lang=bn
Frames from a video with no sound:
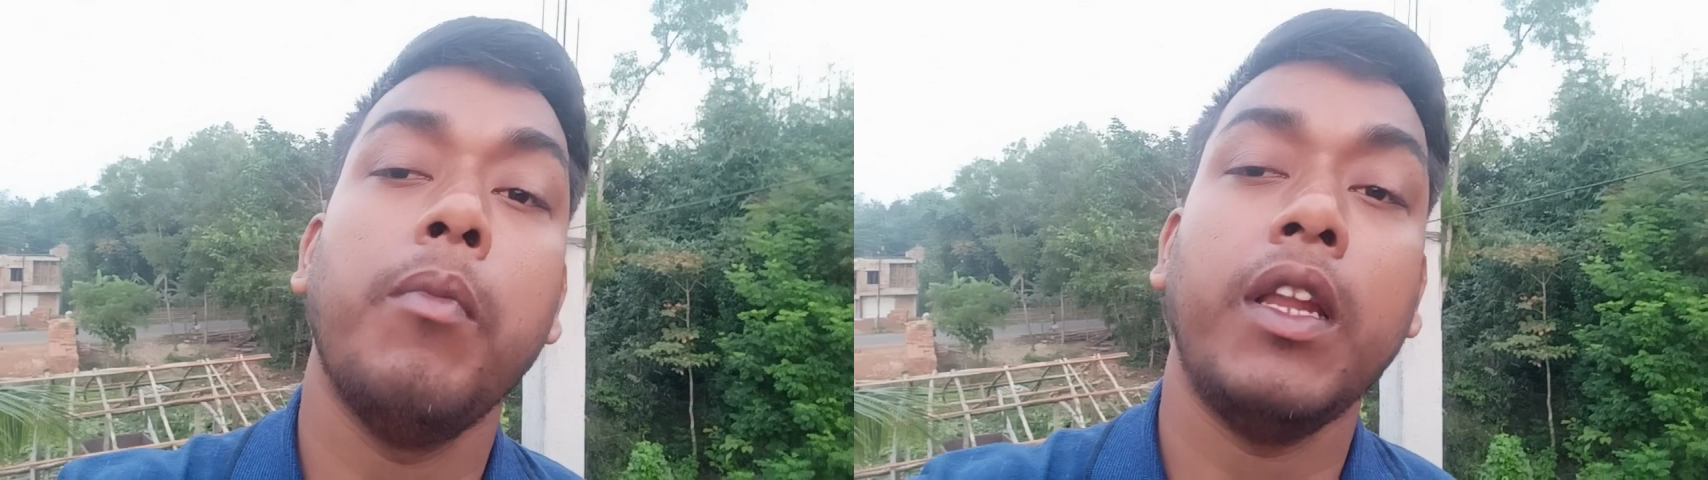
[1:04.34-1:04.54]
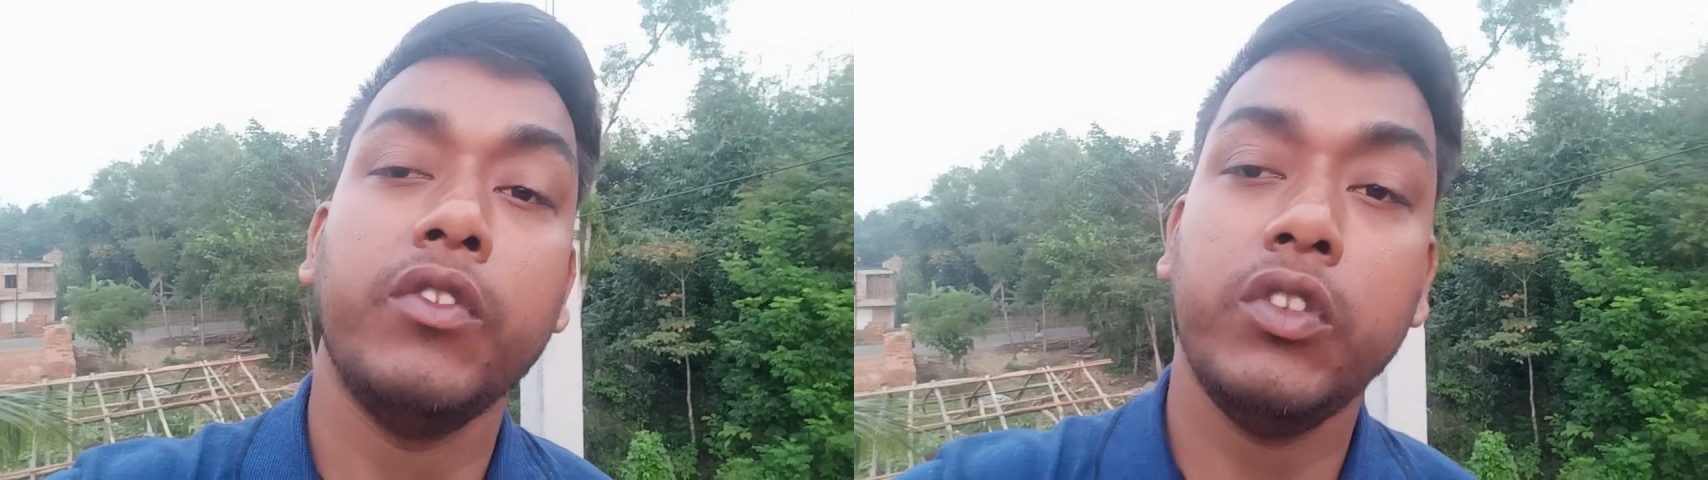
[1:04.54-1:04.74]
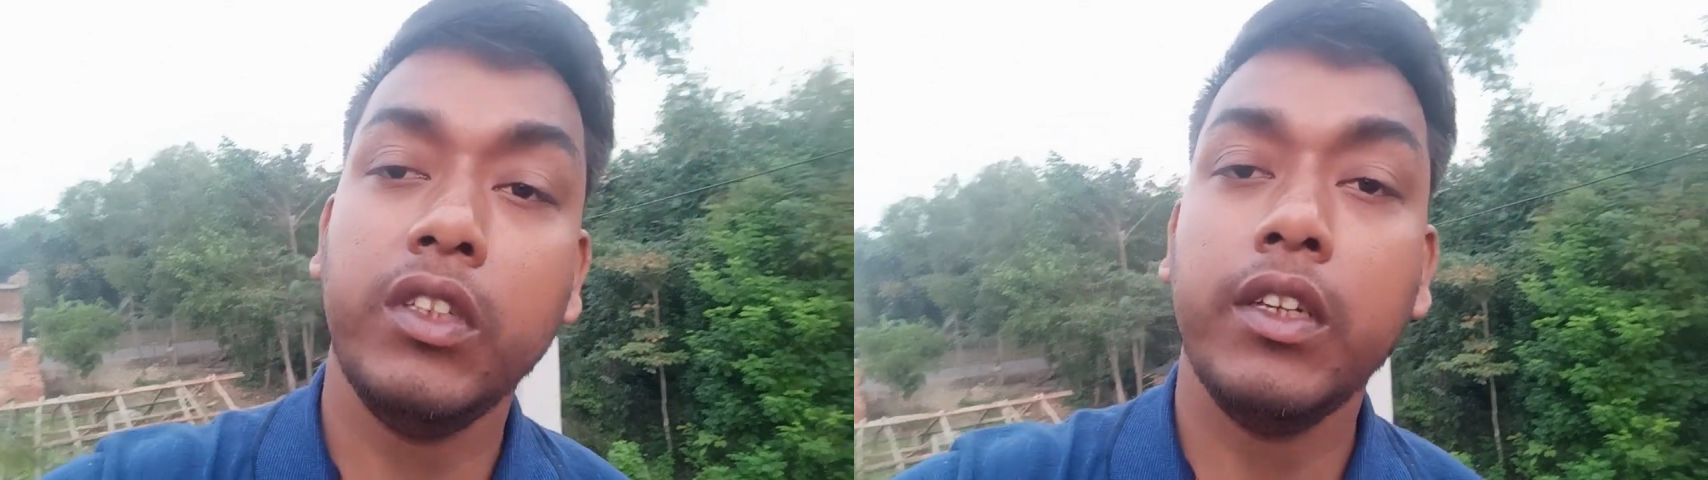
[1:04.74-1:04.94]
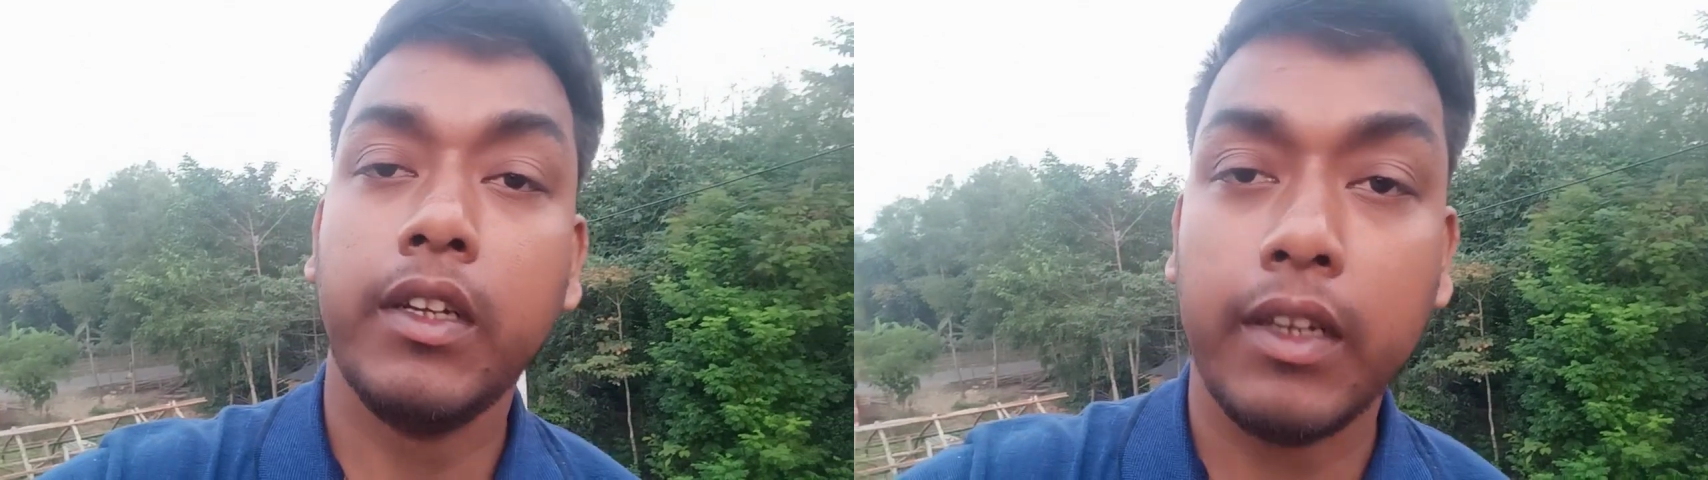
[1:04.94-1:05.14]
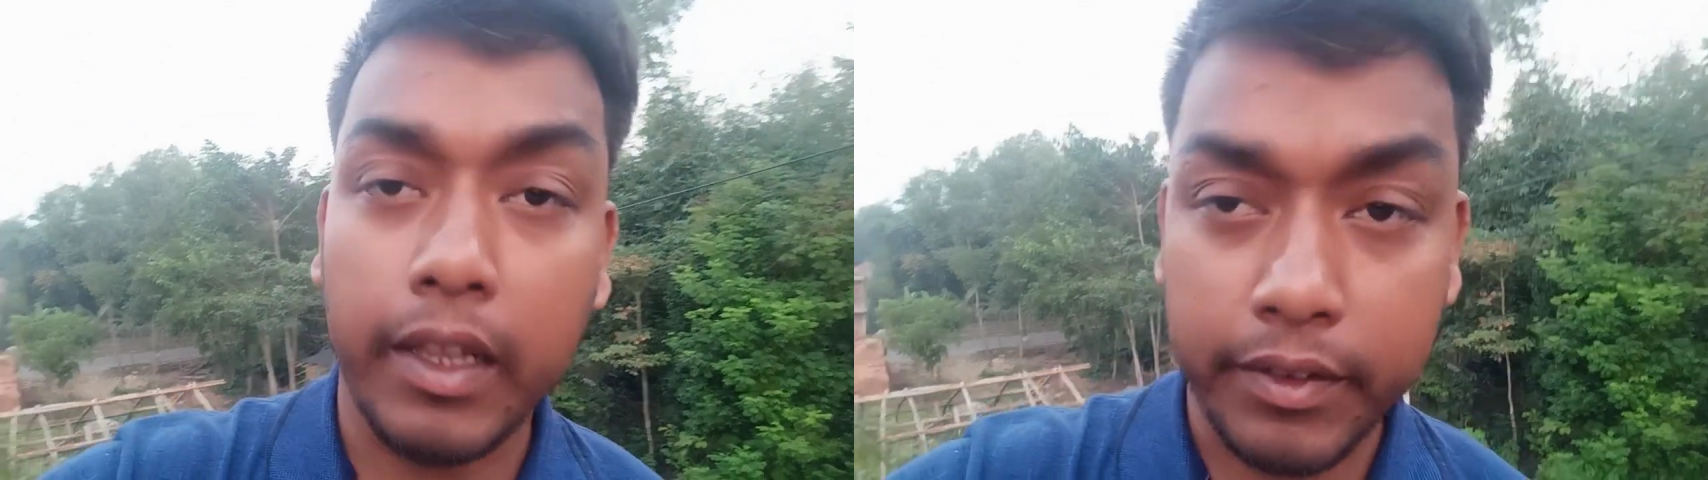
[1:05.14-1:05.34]
মানসিক
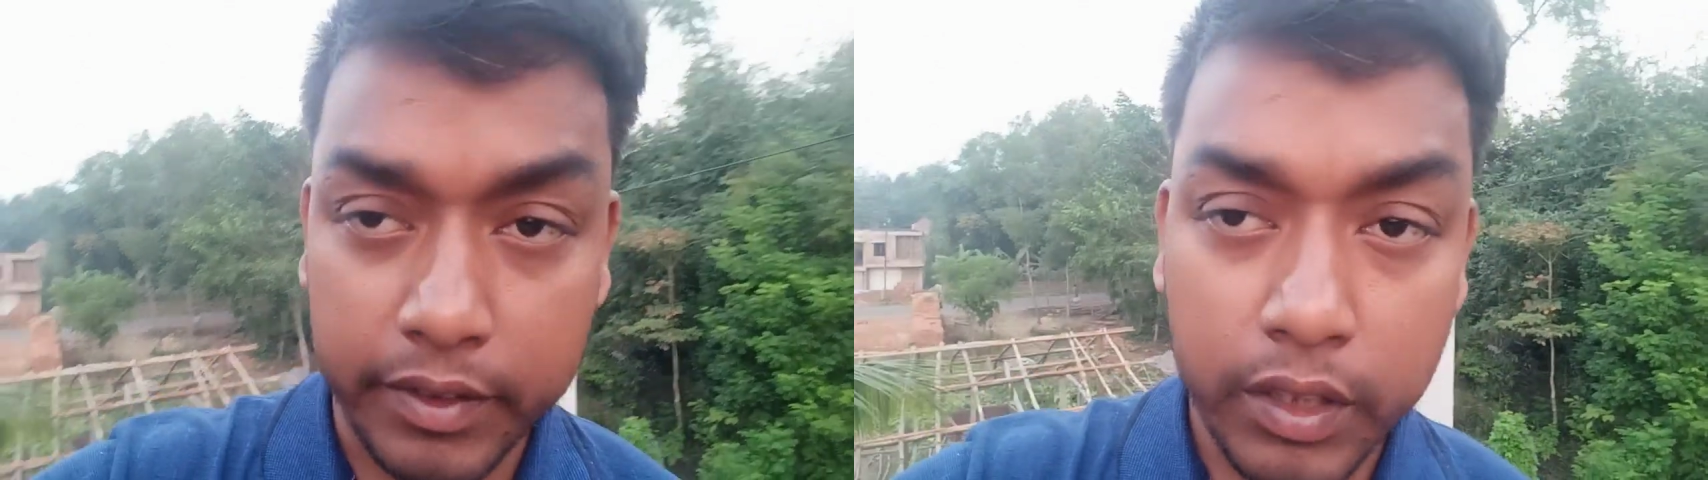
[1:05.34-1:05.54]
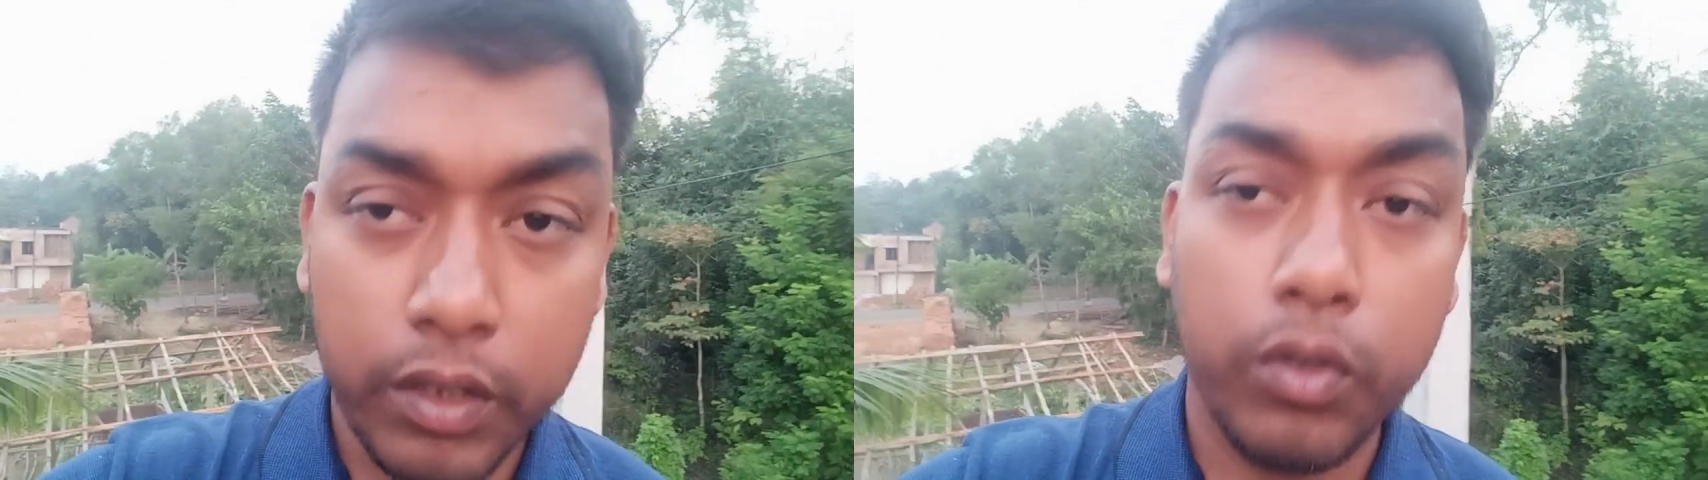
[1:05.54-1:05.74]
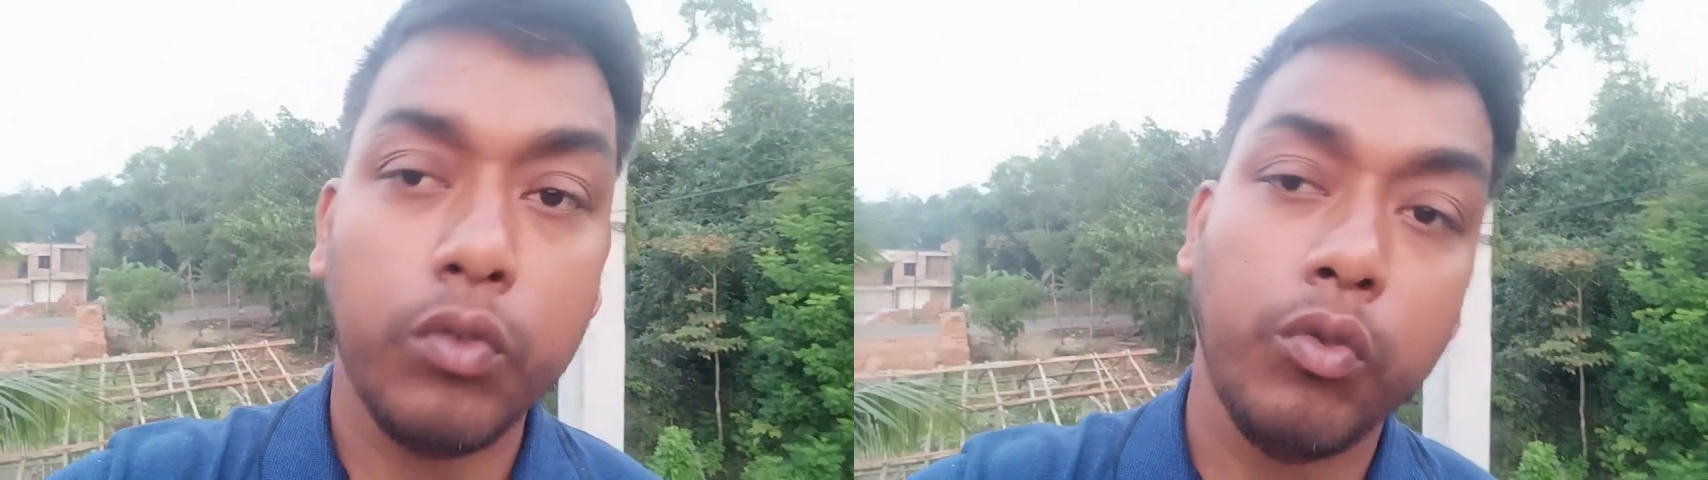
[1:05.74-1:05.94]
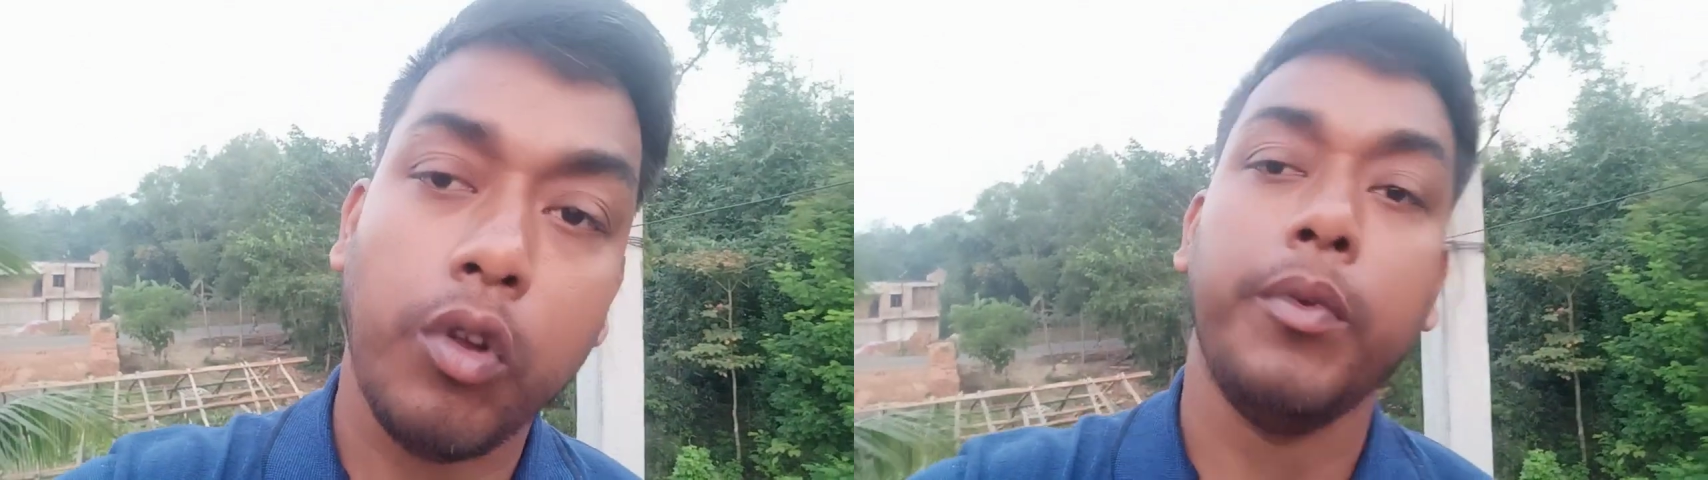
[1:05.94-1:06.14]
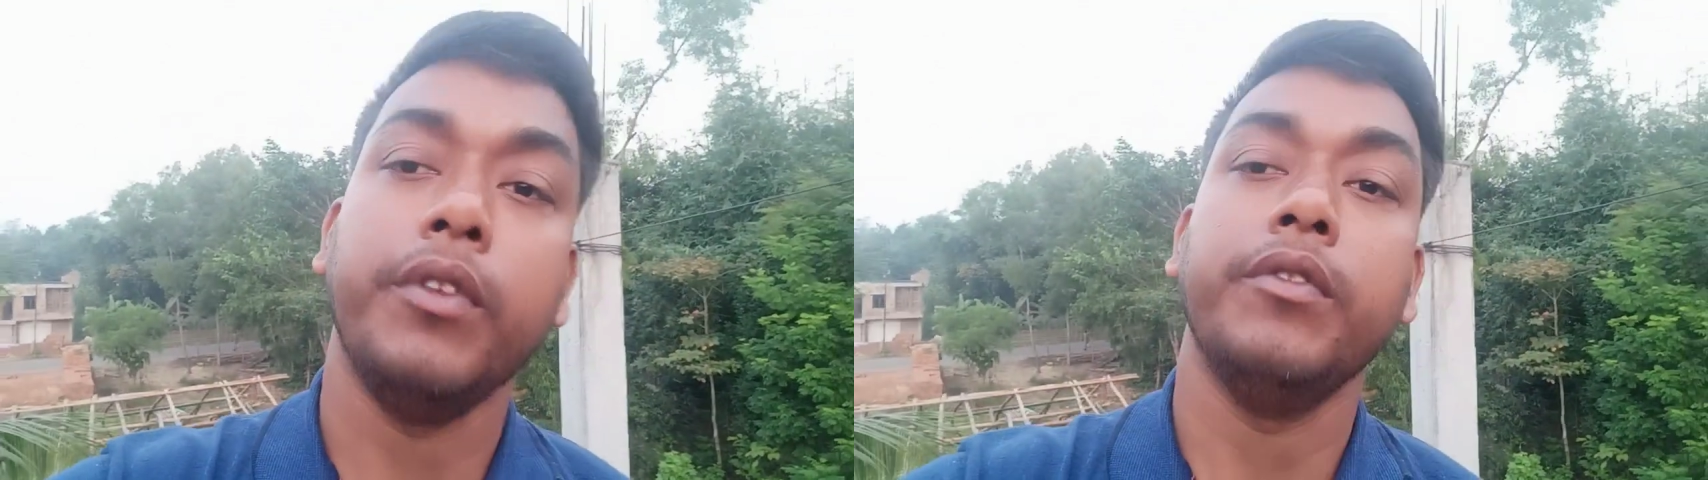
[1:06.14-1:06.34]
ক্লান্তি দূর
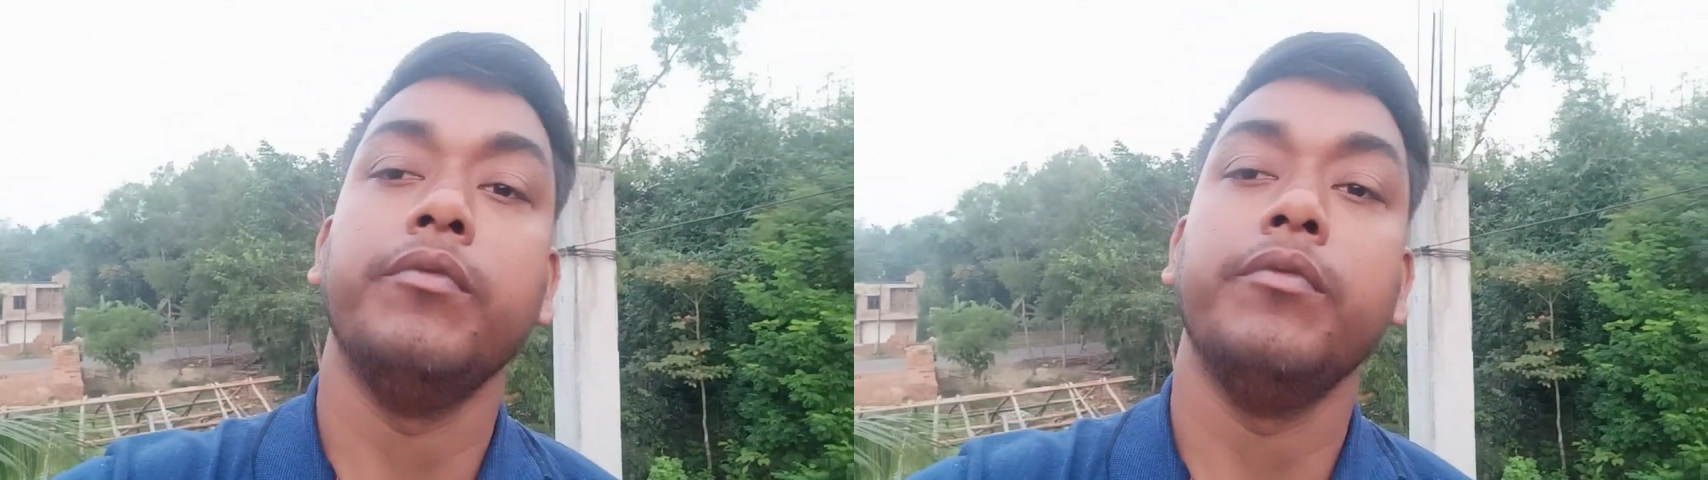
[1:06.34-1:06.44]
হবে